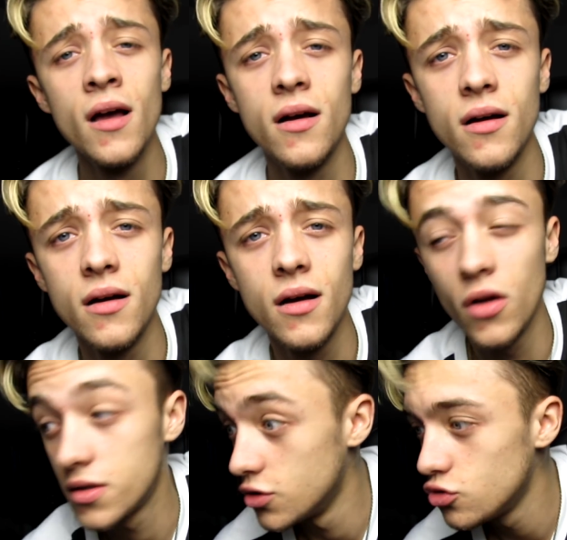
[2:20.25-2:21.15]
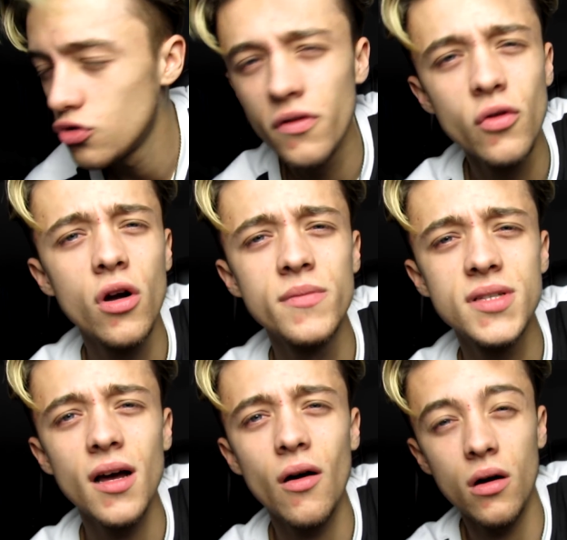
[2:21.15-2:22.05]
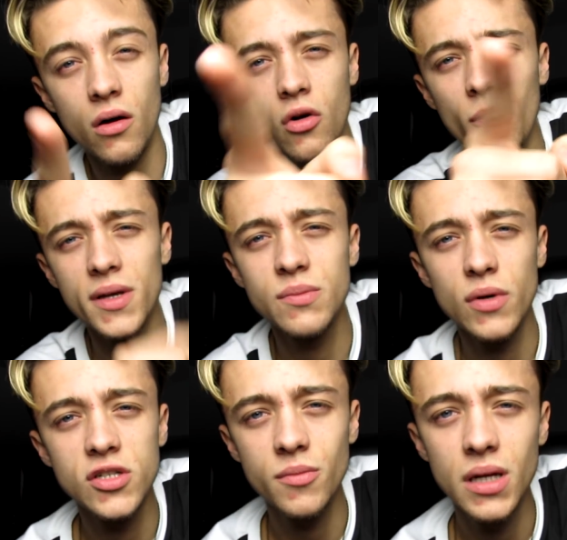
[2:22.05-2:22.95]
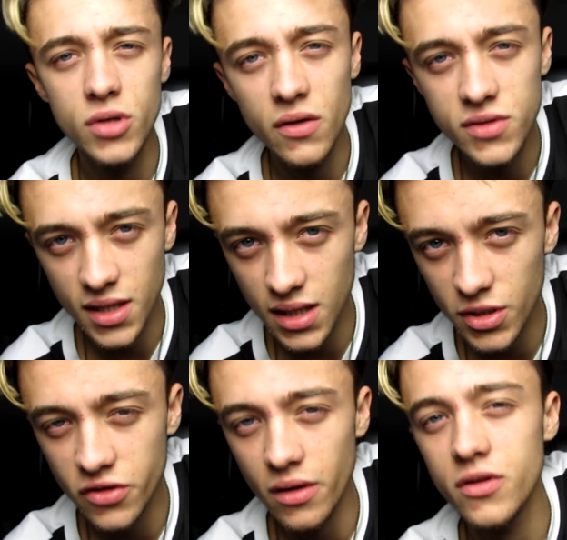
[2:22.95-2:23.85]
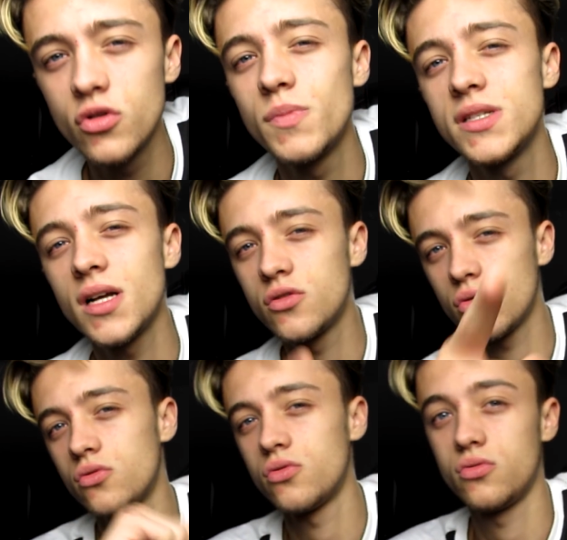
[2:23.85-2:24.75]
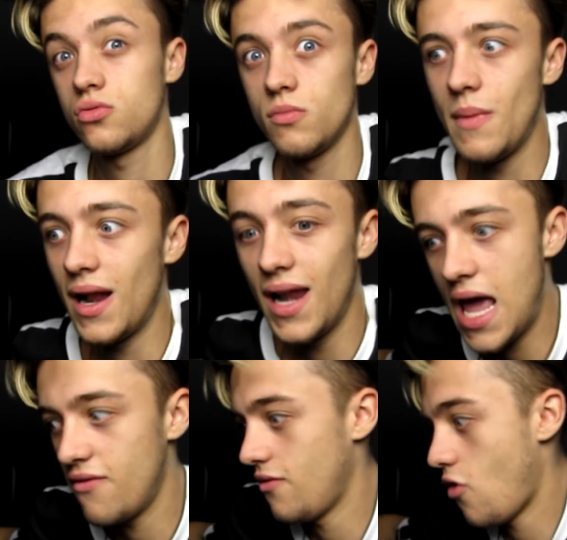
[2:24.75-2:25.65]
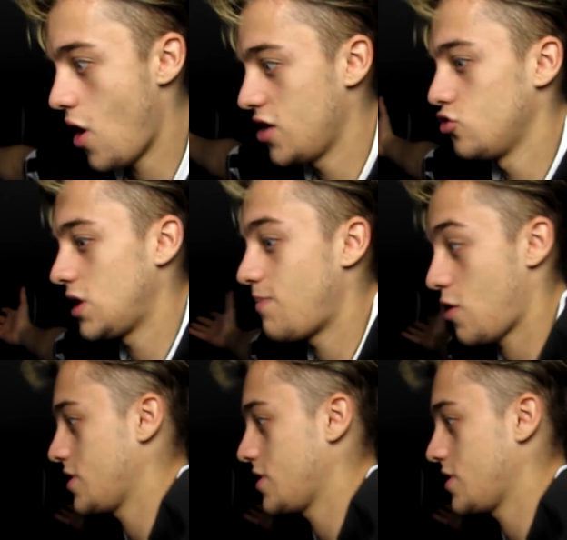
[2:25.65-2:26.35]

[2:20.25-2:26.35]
Euh, voilà. c'était juste une vidéo comme ça. Encore merci pour les 5000 abonnés. Vous inquiétez pas, je ferai une vidéo spéciale sur, même un live. Voilà, je sais pas.